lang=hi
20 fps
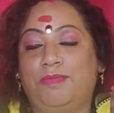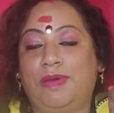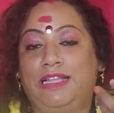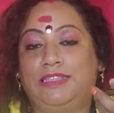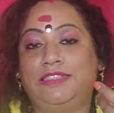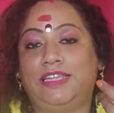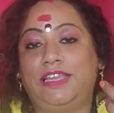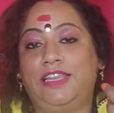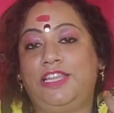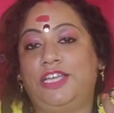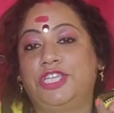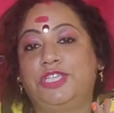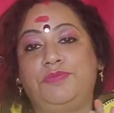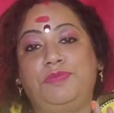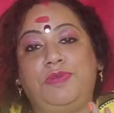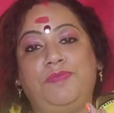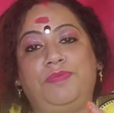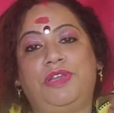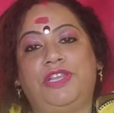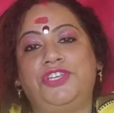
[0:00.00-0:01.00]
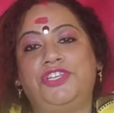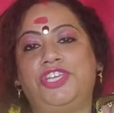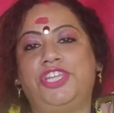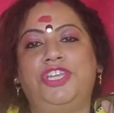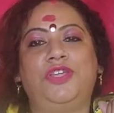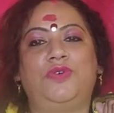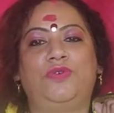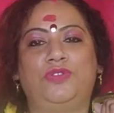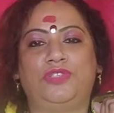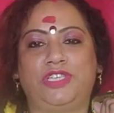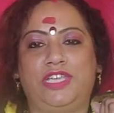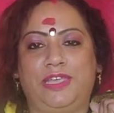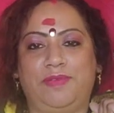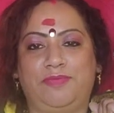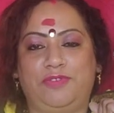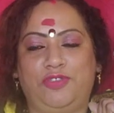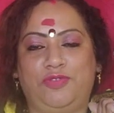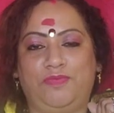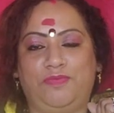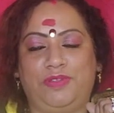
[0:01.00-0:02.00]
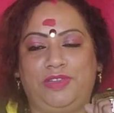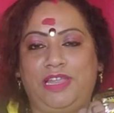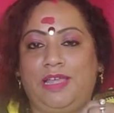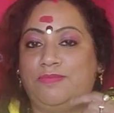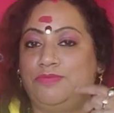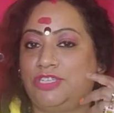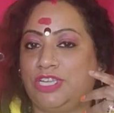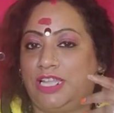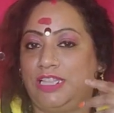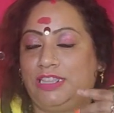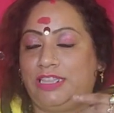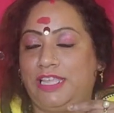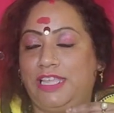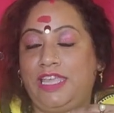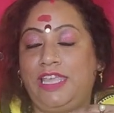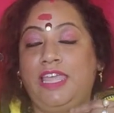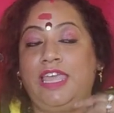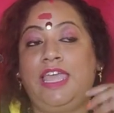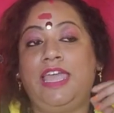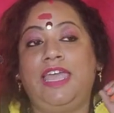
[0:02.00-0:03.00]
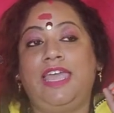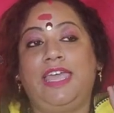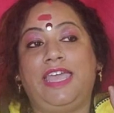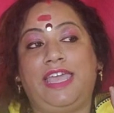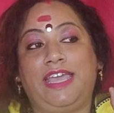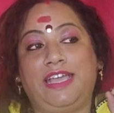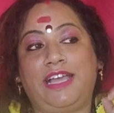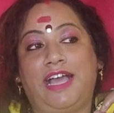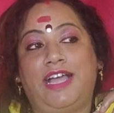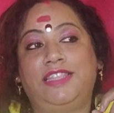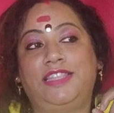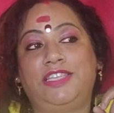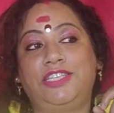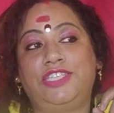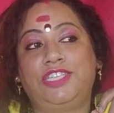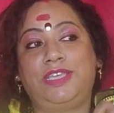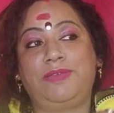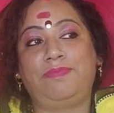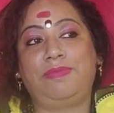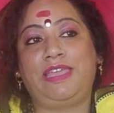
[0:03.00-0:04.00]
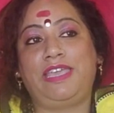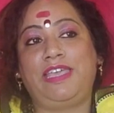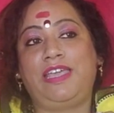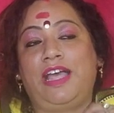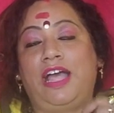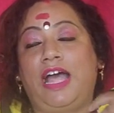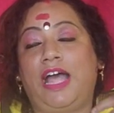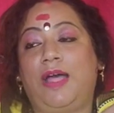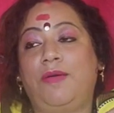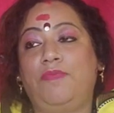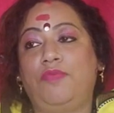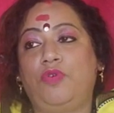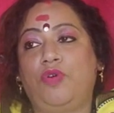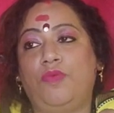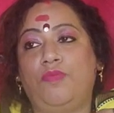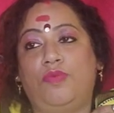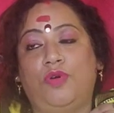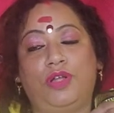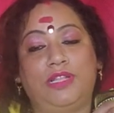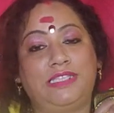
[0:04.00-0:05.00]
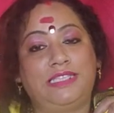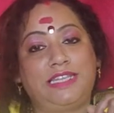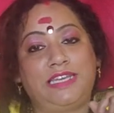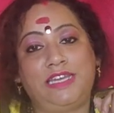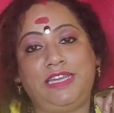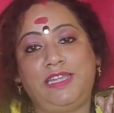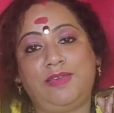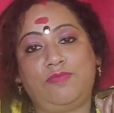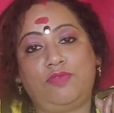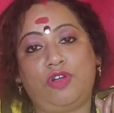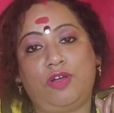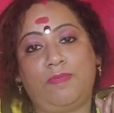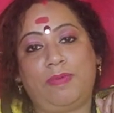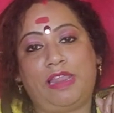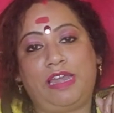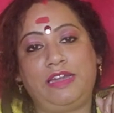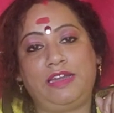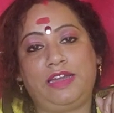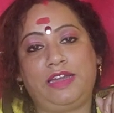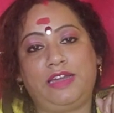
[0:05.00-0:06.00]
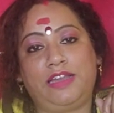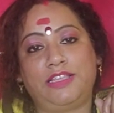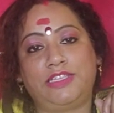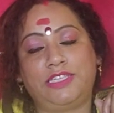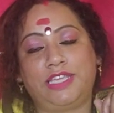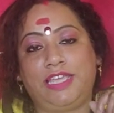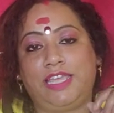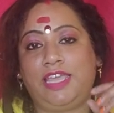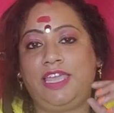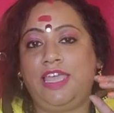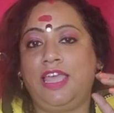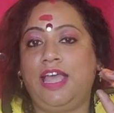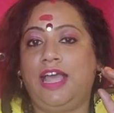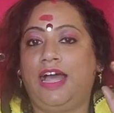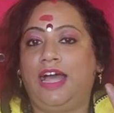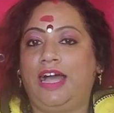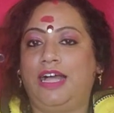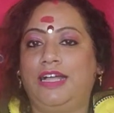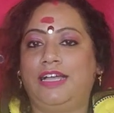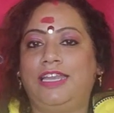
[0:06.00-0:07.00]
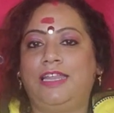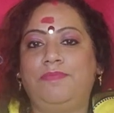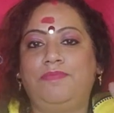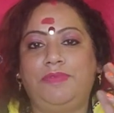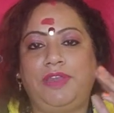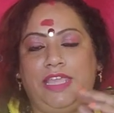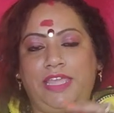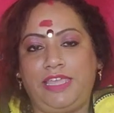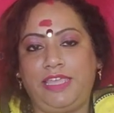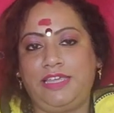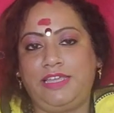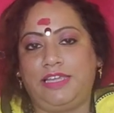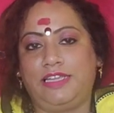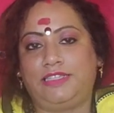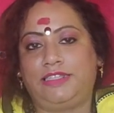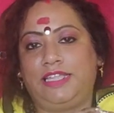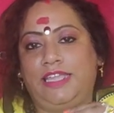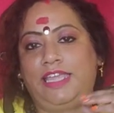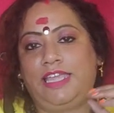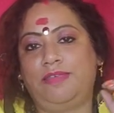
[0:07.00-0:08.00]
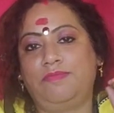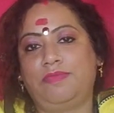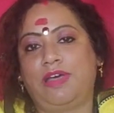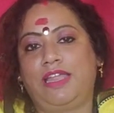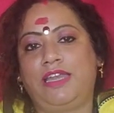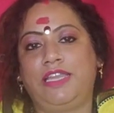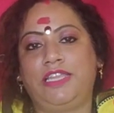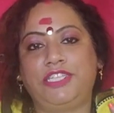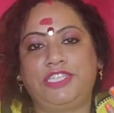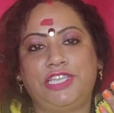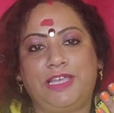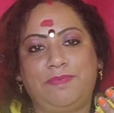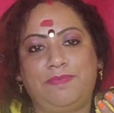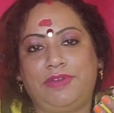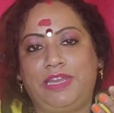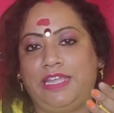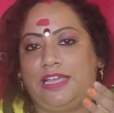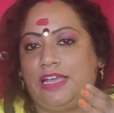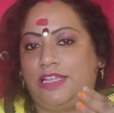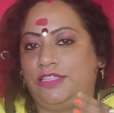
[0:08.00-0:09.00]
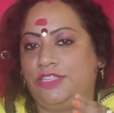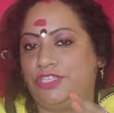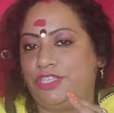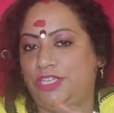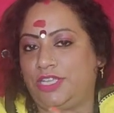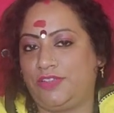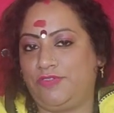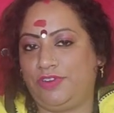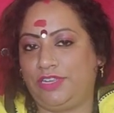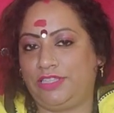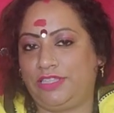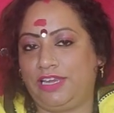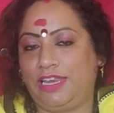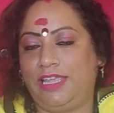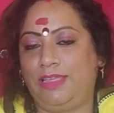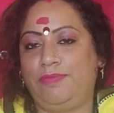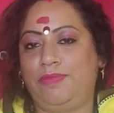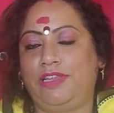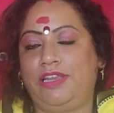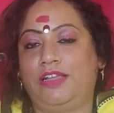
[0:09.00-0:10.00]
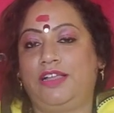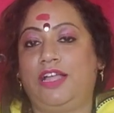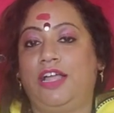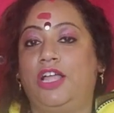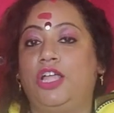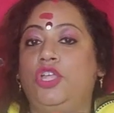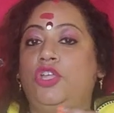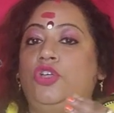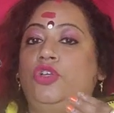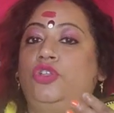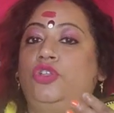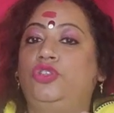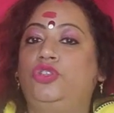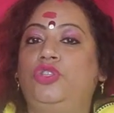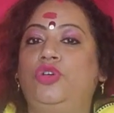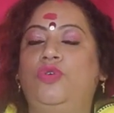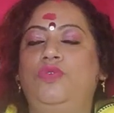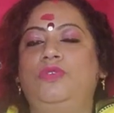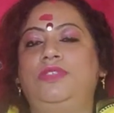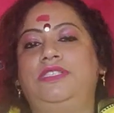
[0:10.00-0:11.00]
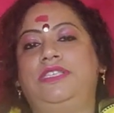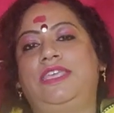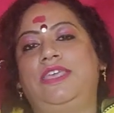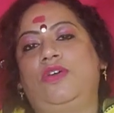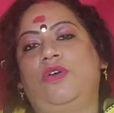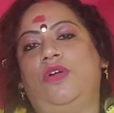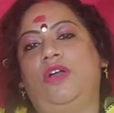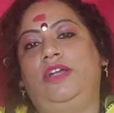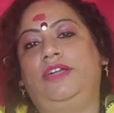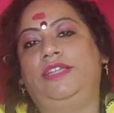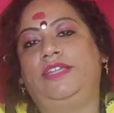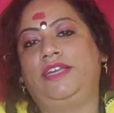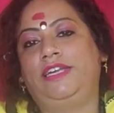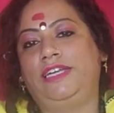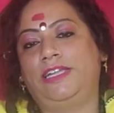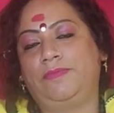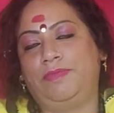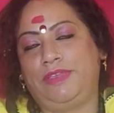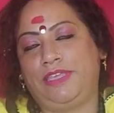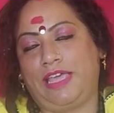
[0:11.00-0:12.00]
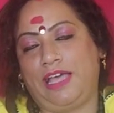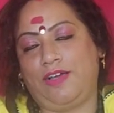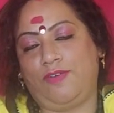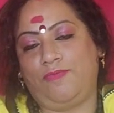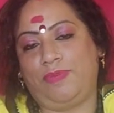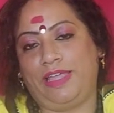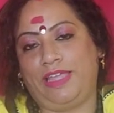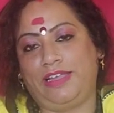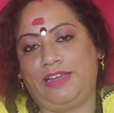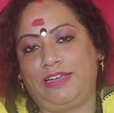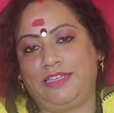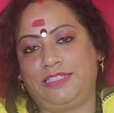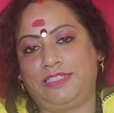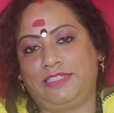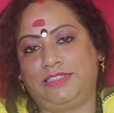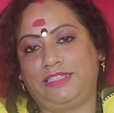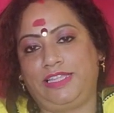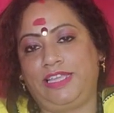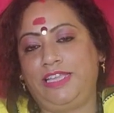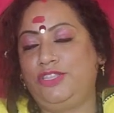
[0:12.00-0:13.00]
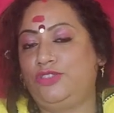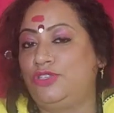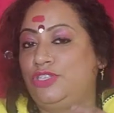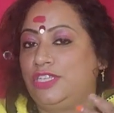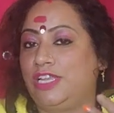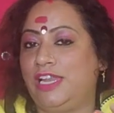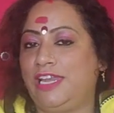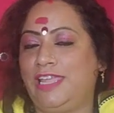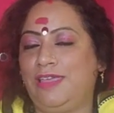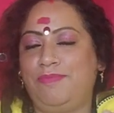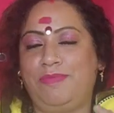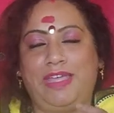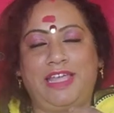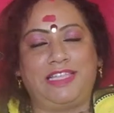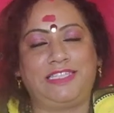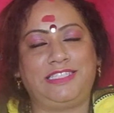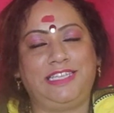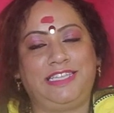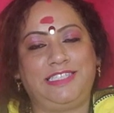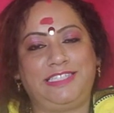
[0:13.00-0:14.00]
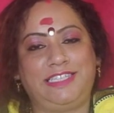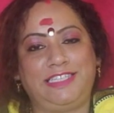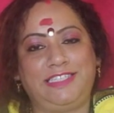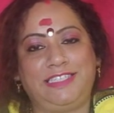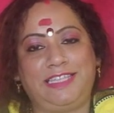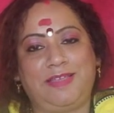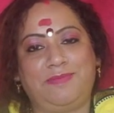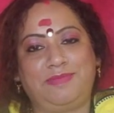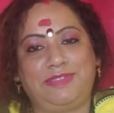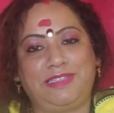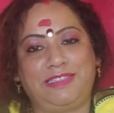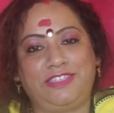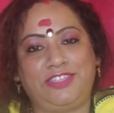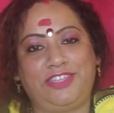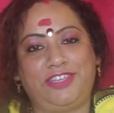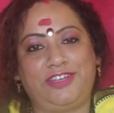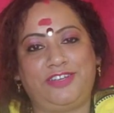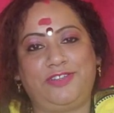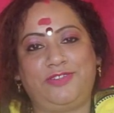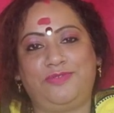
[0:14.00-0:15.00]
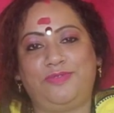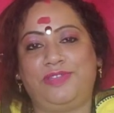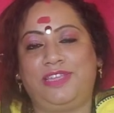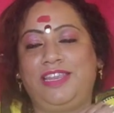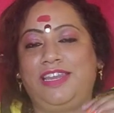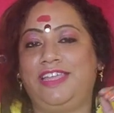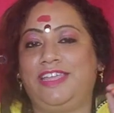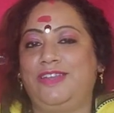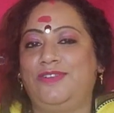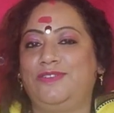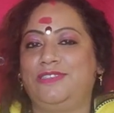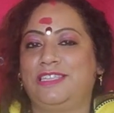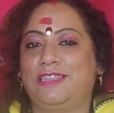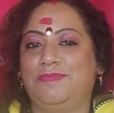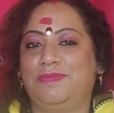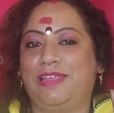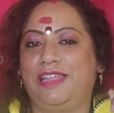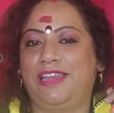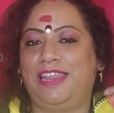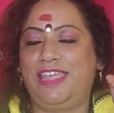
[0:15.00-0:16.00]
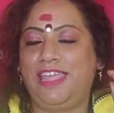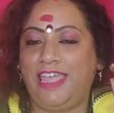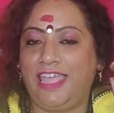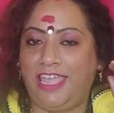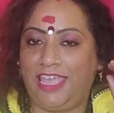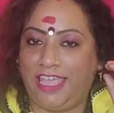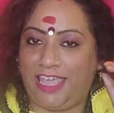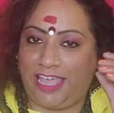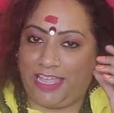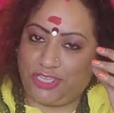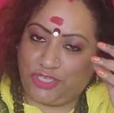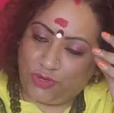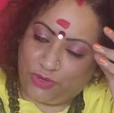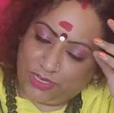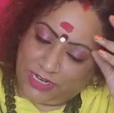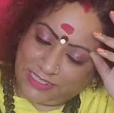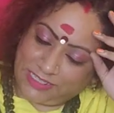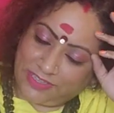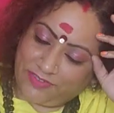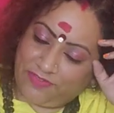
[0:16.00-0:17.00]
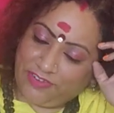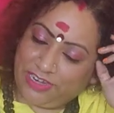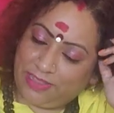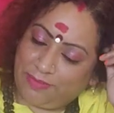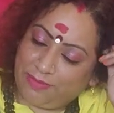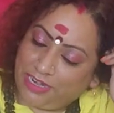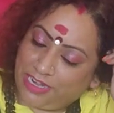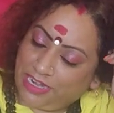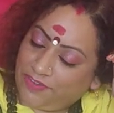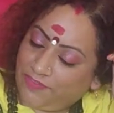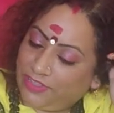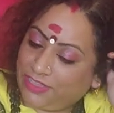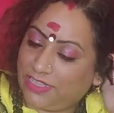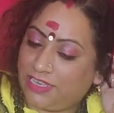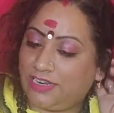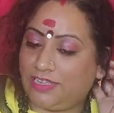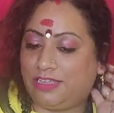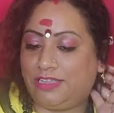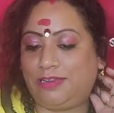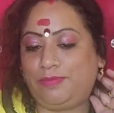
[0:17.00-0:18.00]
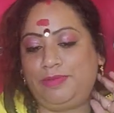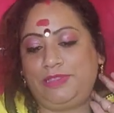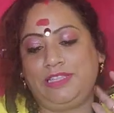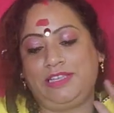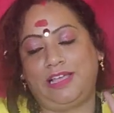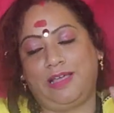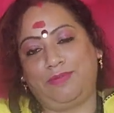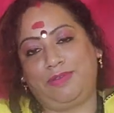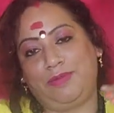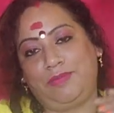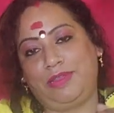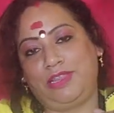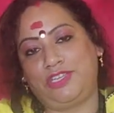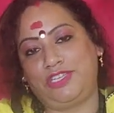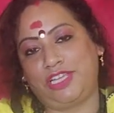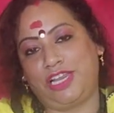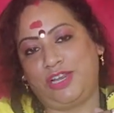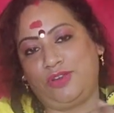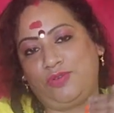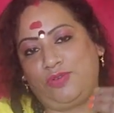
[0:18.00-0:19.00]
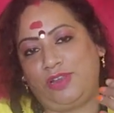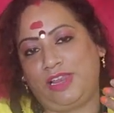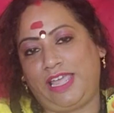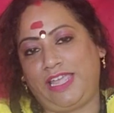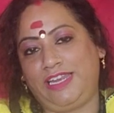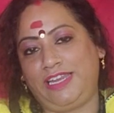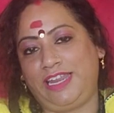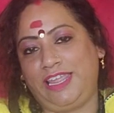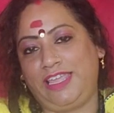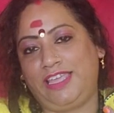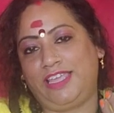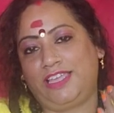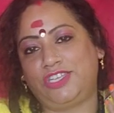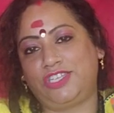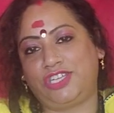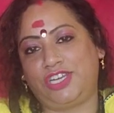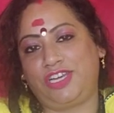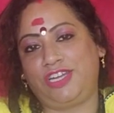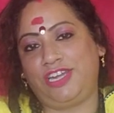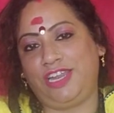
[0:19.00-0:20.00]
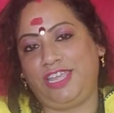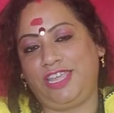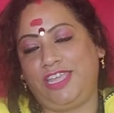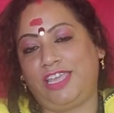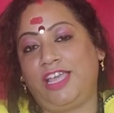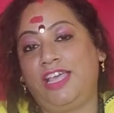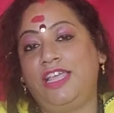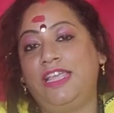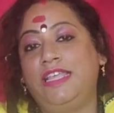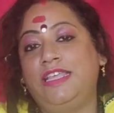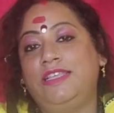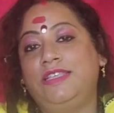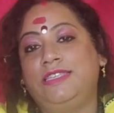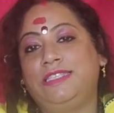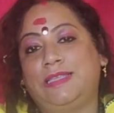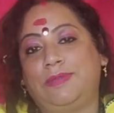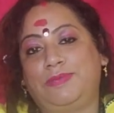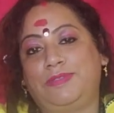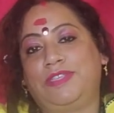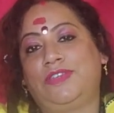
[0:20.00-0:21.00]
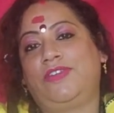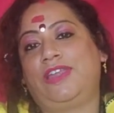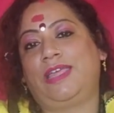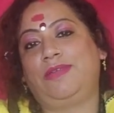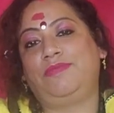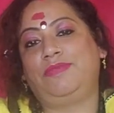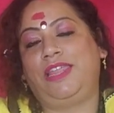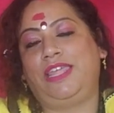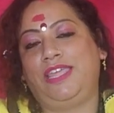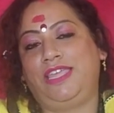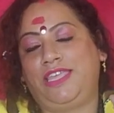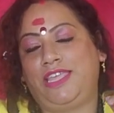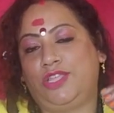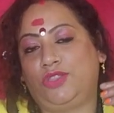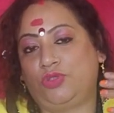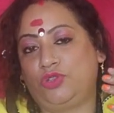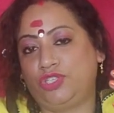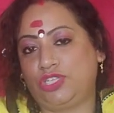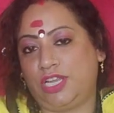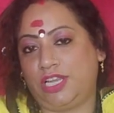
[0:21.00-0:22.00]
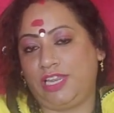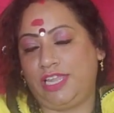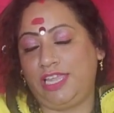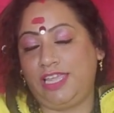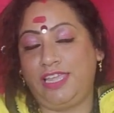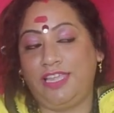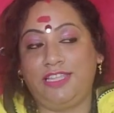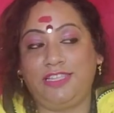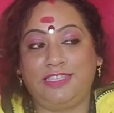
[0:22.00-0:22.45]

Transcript: माता लक्ष्मी प्रसन्न हो जाए आपके ऊपर आप जानते हैं एकादशी में आपको बहुत सारे नियमों का पालन करना चाहिए अगर आप नहीं करते हैं मान लीजिए आपने एकादशी का व्रत नहीं भी रखा तो उसके ऑल्टरनेट आप क्या उपाय कर सकते हैं तो चलिए मैं आज ये चीज़ें आपसे शेयर करूंगी लेकिन उसके पहले एक छोटा सा विनम्र निवेदन अगर अभी तक आपने मेरे चैनल को लाइक नहीं किया शेयर नहीं किया सब्सक्राइब नहीं किया तो चलिए